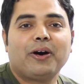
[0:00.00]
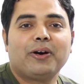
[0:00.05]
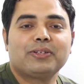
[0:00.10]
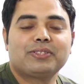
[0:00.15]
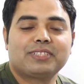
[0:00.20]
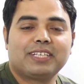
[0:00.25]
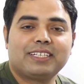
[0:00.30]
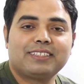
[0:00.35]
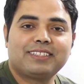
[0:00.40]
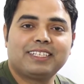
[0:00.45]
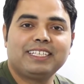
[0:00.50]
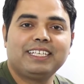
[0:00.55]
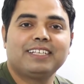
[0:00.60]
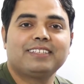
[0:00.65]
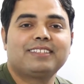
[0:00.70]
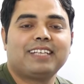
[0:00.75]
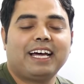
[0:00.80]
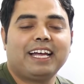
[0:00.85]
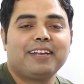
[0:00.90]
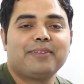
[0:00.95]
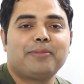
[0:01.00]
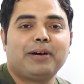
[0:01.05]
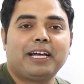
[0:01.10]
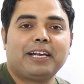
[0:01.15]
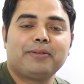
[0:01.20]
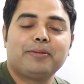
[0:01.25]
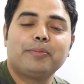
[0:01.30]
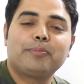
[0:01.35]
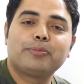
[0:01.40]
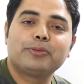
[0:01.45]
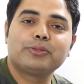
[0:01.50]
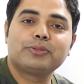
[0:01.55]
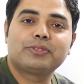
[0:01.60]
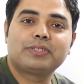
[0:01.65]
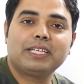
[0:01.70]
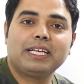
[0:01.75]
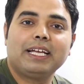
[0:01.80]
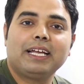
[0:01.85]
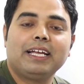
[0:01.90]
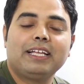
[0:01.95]
और सर से ये सारे बारे में
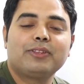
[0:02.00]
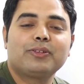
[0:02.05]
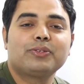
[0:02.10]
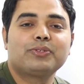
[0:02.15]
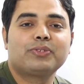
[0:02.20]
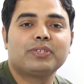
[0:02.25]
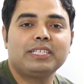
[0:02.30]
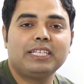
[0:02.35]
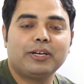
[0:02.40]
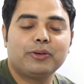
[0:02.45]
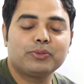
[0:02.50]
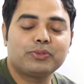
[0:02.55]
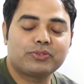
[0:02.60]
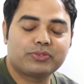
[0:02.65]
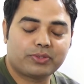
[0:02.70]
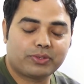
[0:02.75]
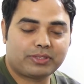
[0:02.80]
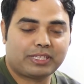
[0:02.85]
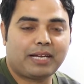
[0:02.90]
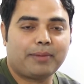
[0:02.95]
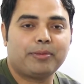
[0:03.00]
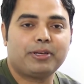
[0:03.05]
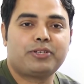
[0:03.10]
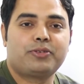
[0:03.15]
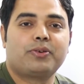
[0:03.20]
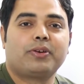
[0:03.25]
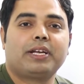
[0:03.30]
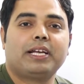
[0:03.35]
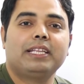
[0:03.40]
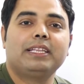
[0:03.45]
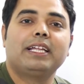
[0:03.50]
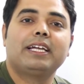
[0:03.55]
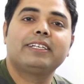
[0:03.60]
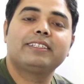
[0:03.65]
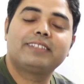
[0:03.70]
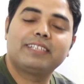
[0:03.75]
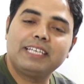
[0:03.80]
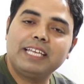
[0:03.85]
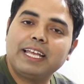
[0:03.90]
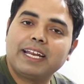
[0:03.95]
पूछते हैं दोस्तों ये उत्सुकता बच्चों के अंदर
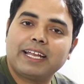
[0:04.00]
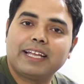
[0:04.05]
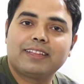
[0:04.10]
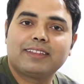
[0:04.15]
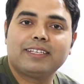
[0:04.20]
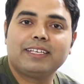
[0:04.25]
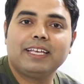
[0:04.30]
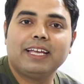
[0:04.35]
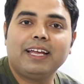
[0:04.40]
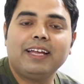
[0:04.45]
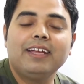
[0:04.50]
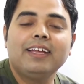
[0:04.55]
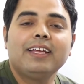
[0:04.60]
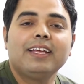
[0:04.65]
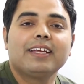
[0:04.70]
इसलिए रहती है